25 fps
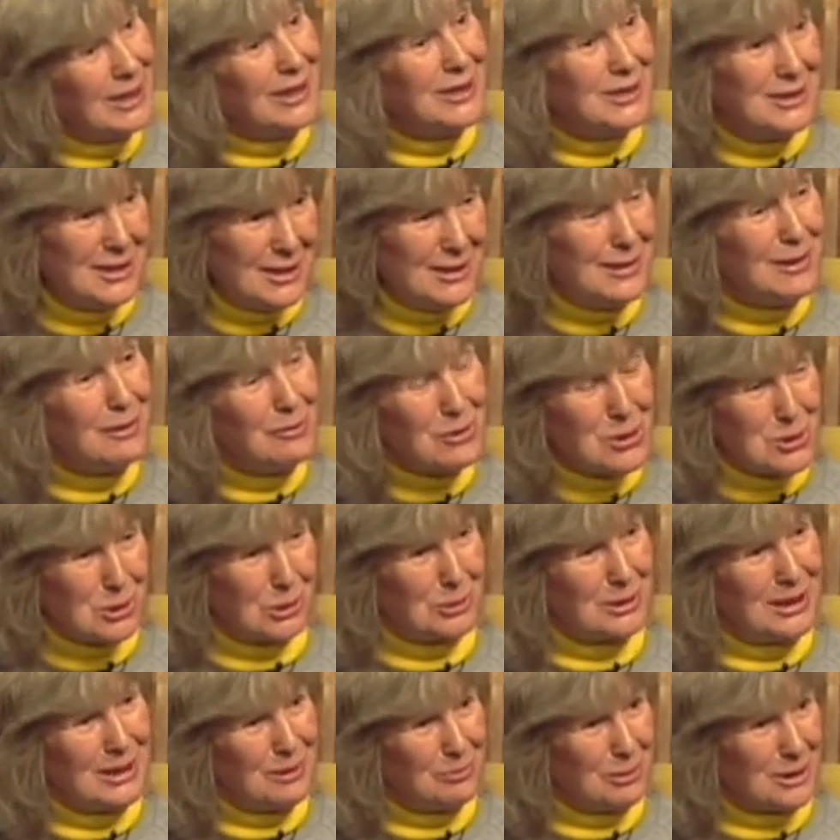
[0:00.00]
молодые
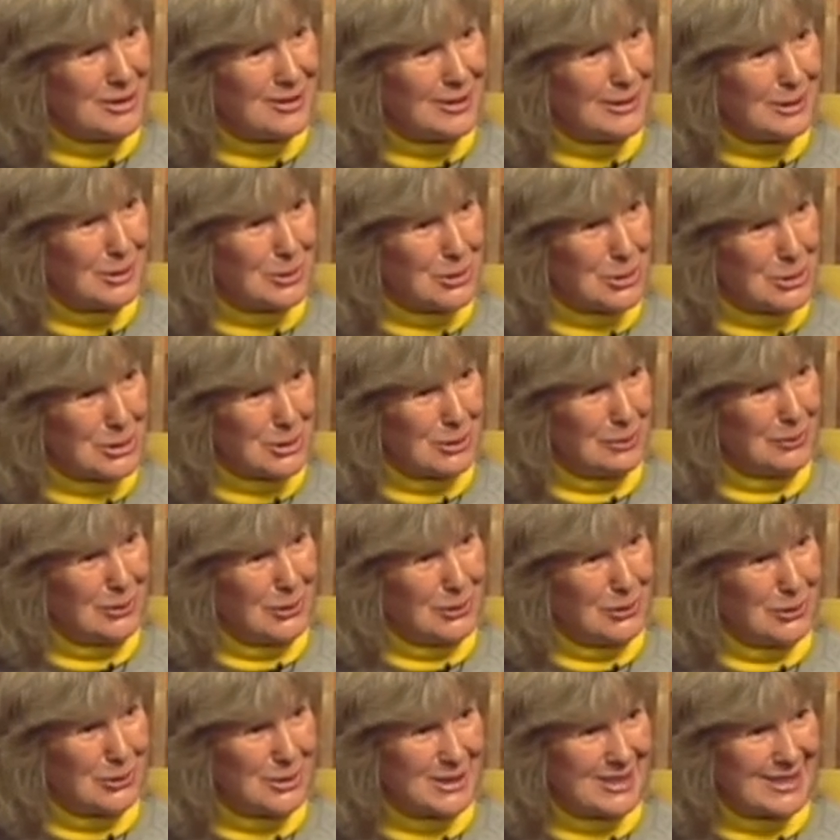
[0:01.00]
девчонки
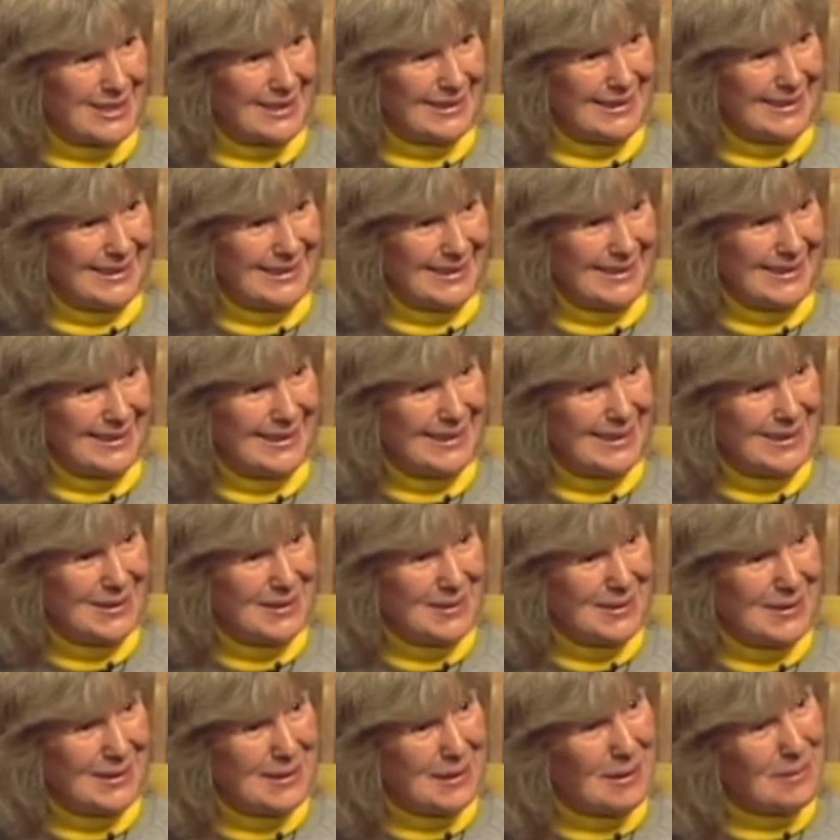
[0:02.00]
прислушиваются. Слушайте, вы все
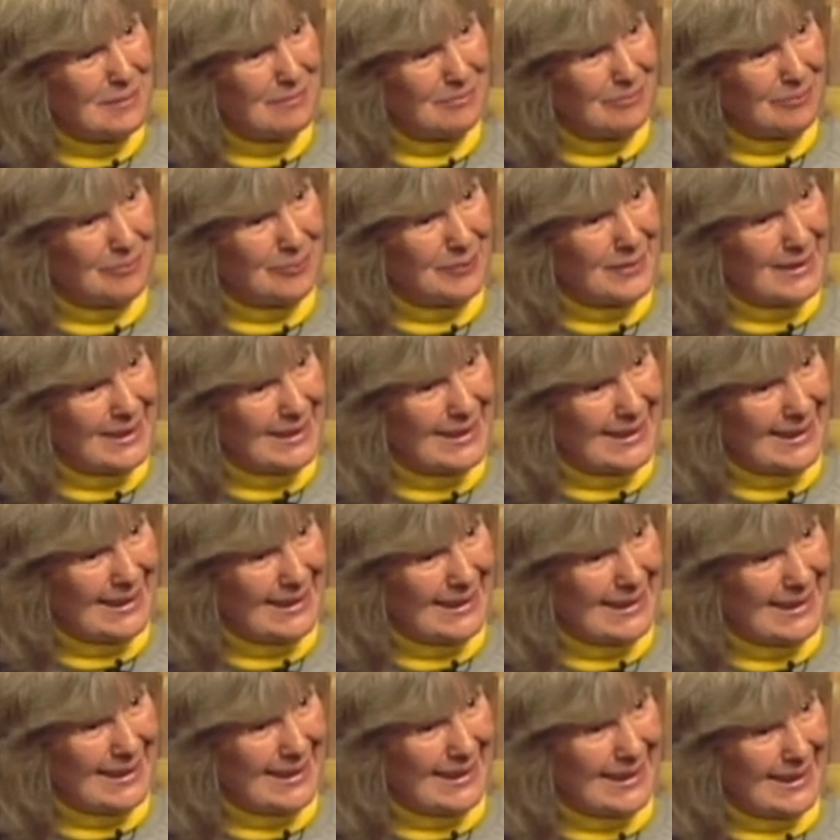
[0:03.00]
время говорите бабушки,
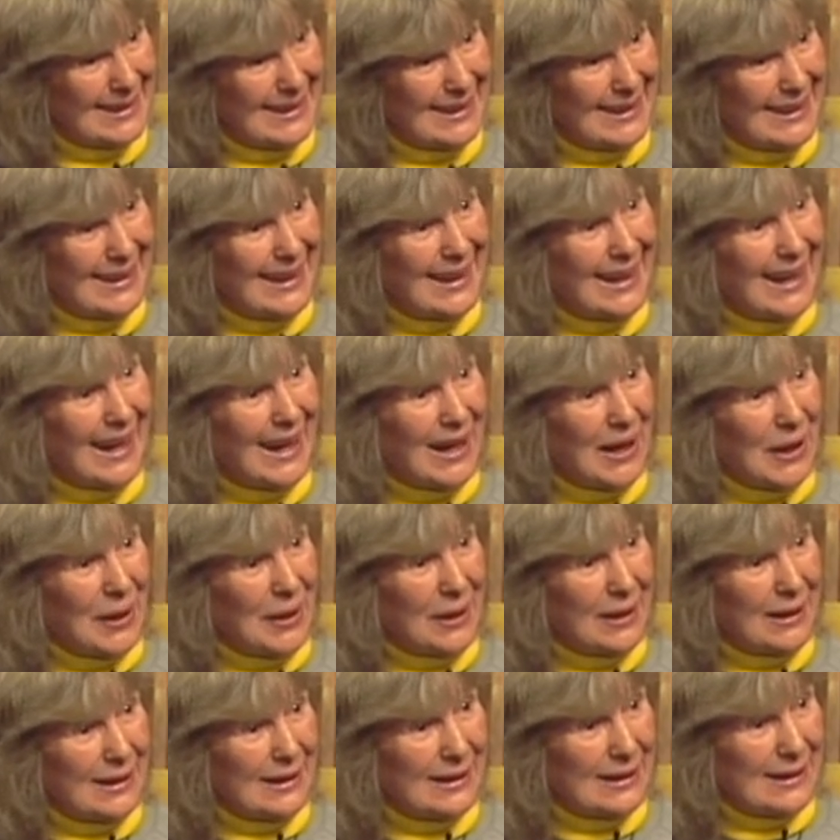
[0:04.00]
бабушки, а
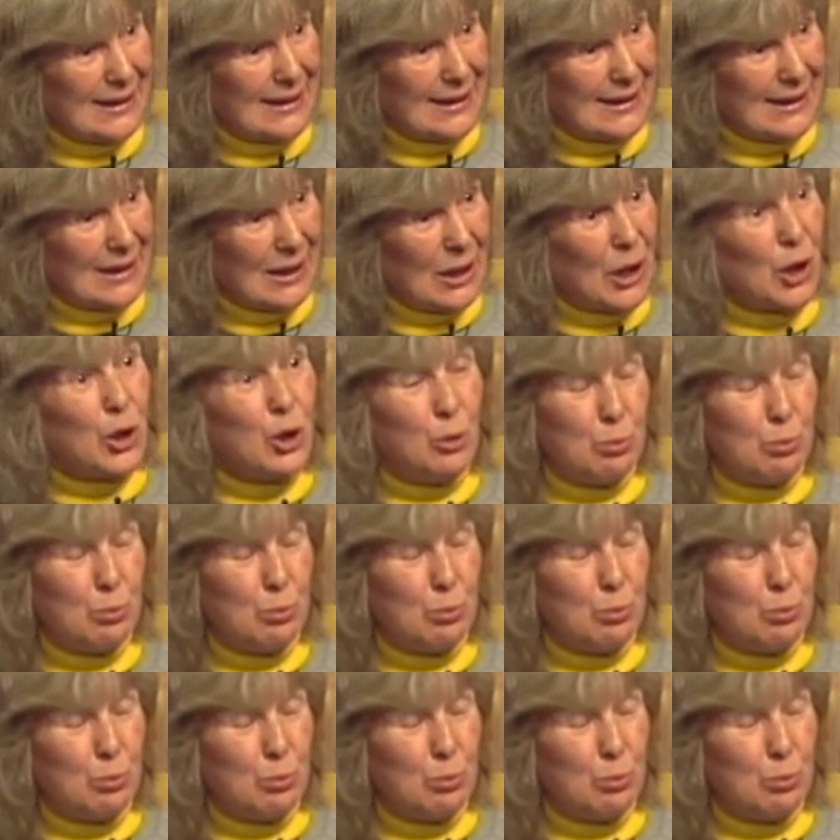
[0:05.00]
дедушки есть?